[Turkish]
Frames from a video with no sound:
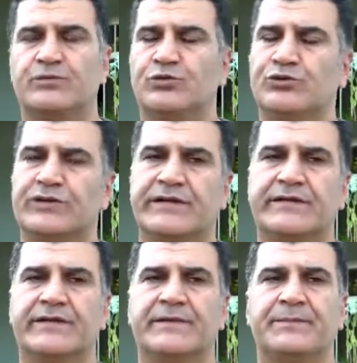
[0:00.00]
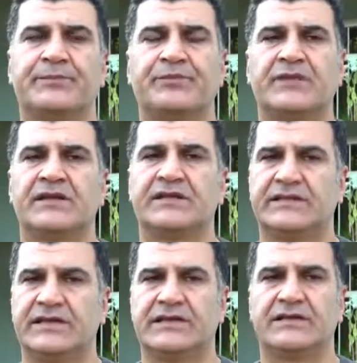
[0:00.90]
Bunun yanında
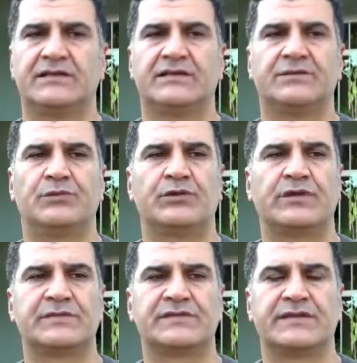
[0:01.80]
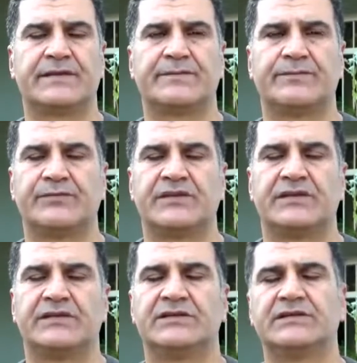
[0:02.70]
yine e, bölgemizde
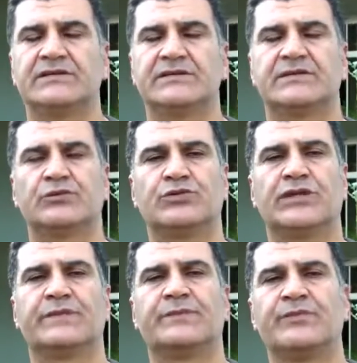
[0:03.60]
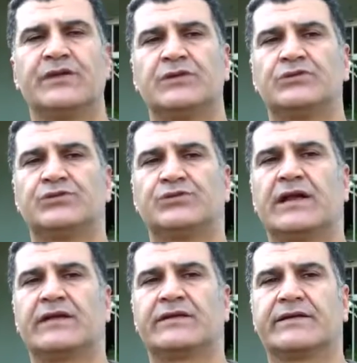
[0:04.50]
e, Iğdır'da bulunan Kürt
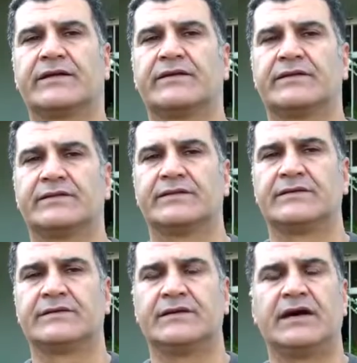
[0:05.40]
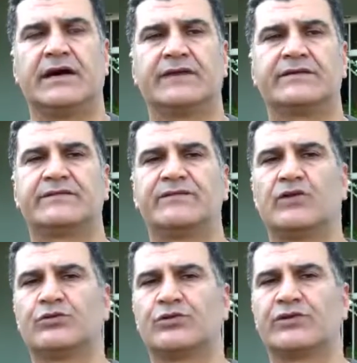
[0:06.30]
halkına ait
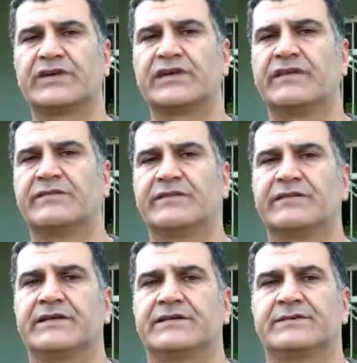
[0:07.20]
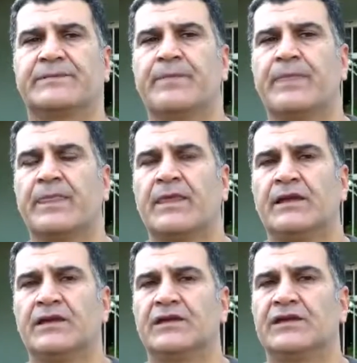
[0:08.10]
folklorik kıyafetler,
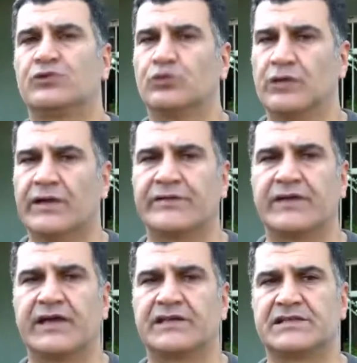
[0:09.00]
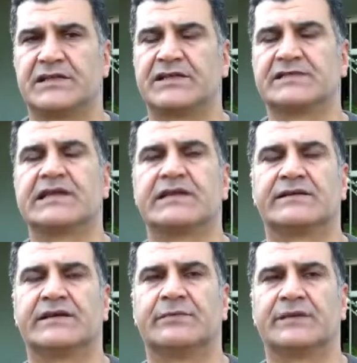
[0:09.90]
e, kullandığı eşyalar
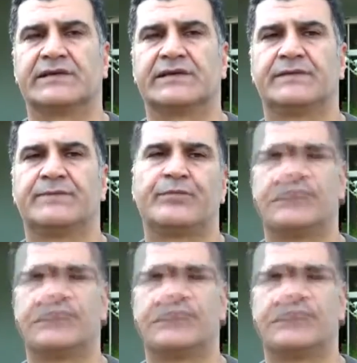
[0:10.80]
sergilenmekte.